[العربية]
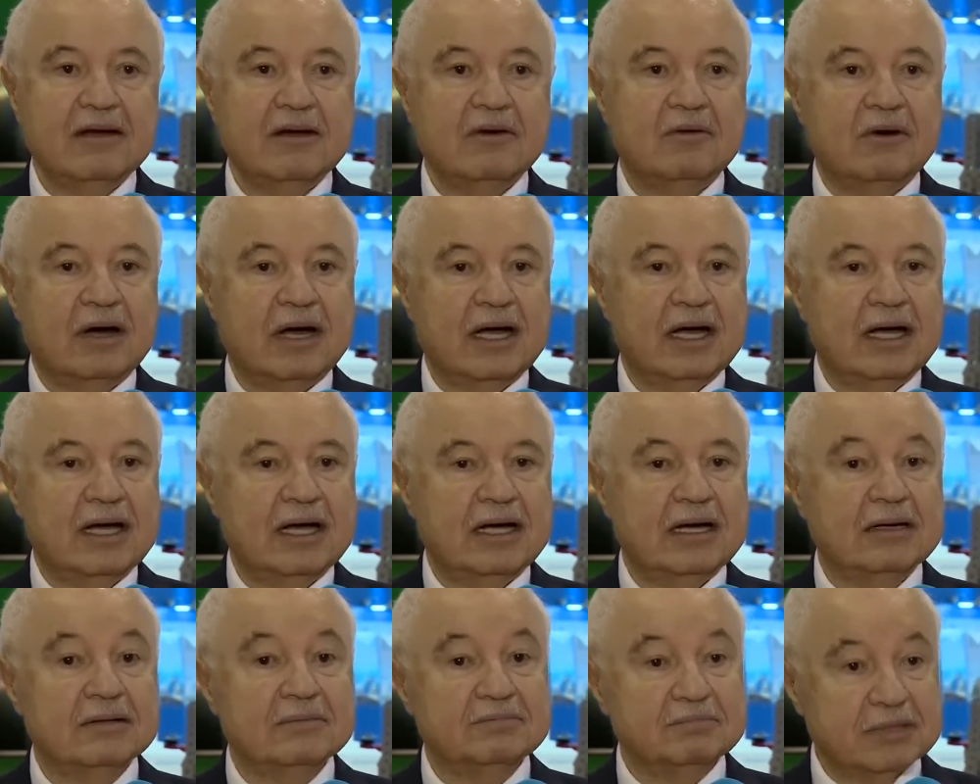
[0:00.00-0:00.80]

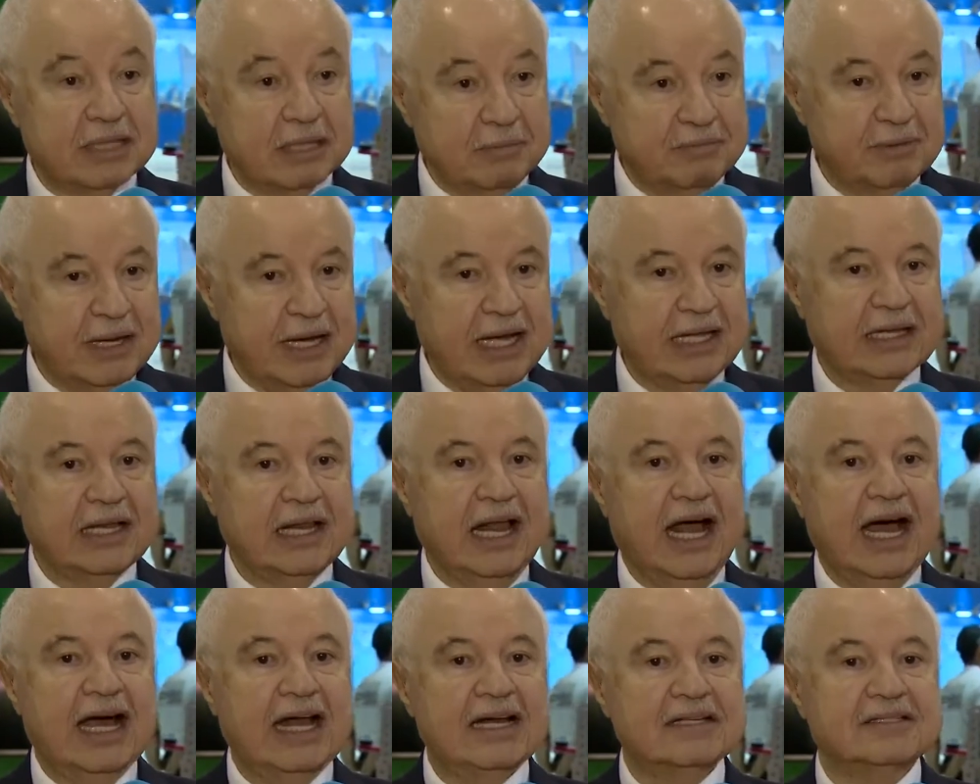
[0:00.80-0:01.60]
وبطبيعة
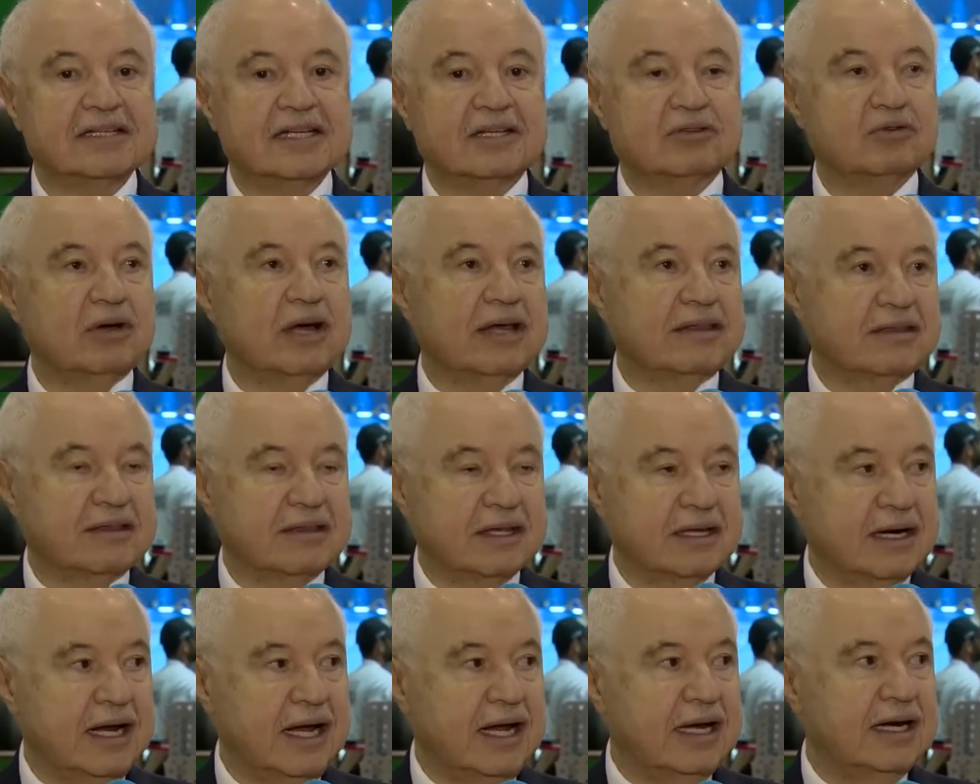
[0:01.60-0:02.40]
الحال
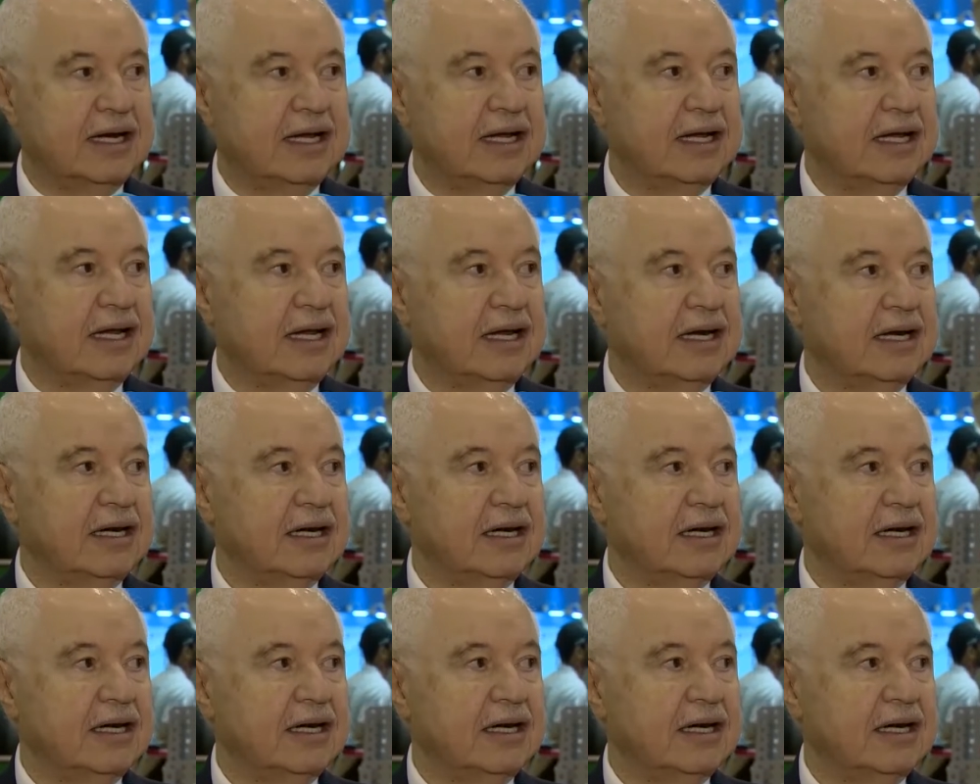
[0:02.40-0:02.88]
ستؤثر على